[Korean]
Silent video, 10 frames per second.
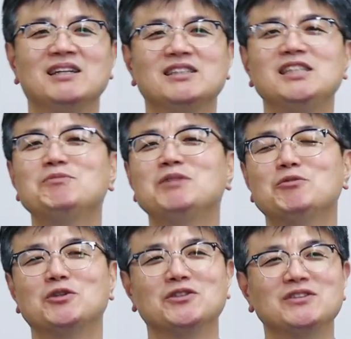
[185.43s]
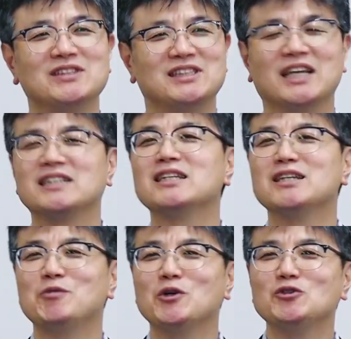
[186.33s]
70대부터는
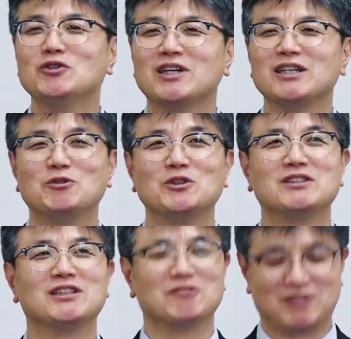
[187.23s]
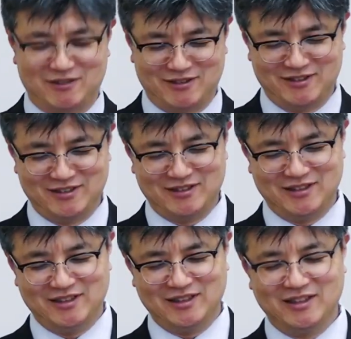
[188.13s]
재산의 평준화가 이루어진다고 그래요.
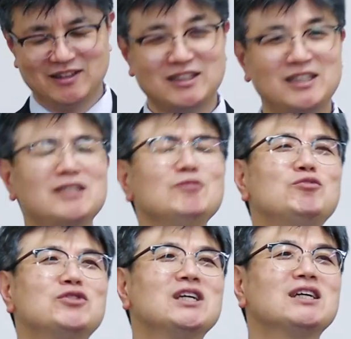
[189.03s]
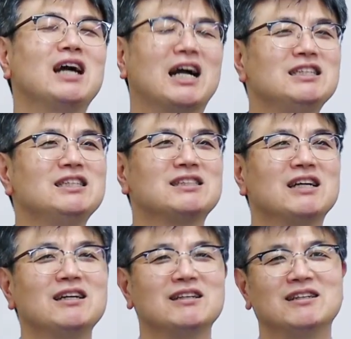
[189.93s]
큰 부자가 아닌
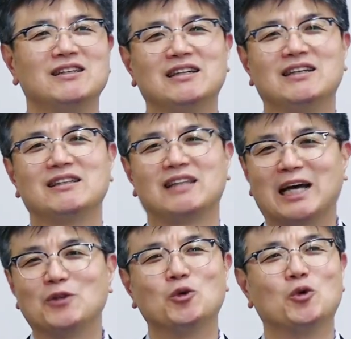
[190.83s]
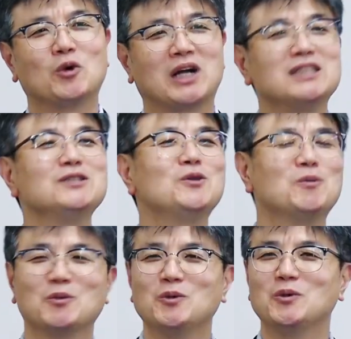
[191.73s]
이상 나도 가진 거
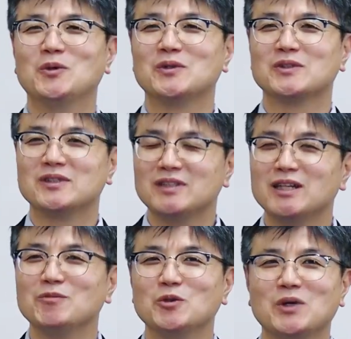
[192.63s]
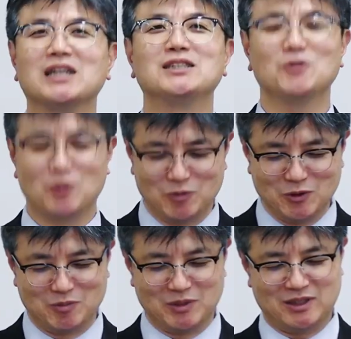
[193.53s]
없고 그 사람도 가진 거
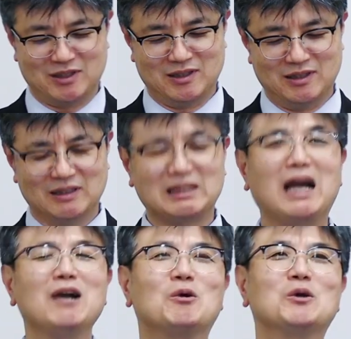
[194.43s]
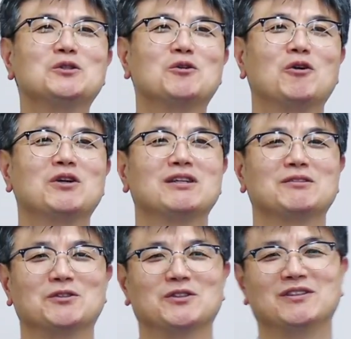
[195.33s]
없는 겁니다. 다 거기서
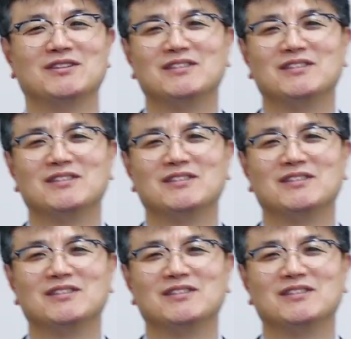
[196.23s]
거기라는 거죠.